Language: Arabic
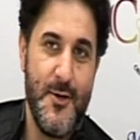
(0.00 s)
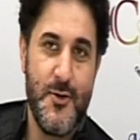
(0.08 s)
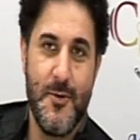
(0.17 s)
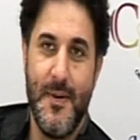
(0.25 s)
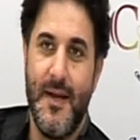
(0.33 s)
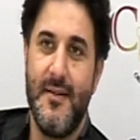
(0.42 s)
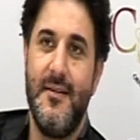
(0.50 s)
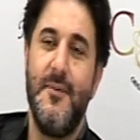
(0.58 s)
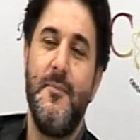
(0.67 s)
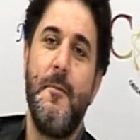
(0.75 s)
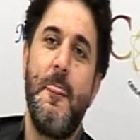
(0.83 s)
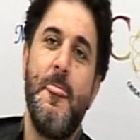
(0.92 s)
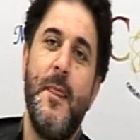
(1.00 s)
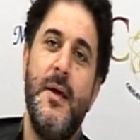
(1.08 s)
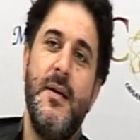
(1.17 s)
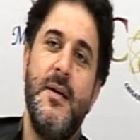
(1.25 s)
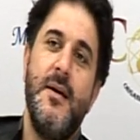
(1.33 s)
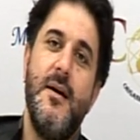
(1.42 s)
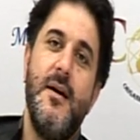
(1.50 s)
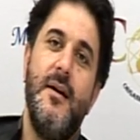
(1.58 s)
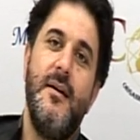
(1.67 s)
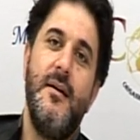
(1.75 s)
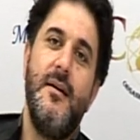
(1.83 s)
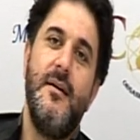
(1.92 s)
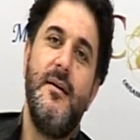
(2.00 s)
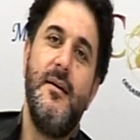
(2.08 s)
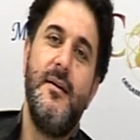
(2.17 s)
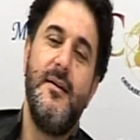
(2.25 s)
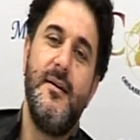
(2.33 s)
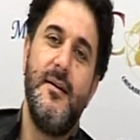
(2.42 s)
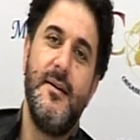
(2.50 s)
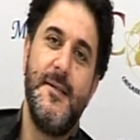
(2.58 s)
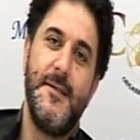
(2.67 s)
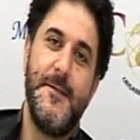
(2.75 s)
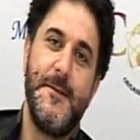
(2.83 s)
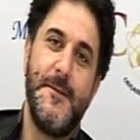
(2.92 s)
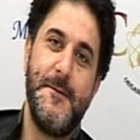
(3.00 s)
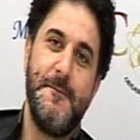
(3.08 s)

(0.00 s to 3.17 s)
شو بيقدم آه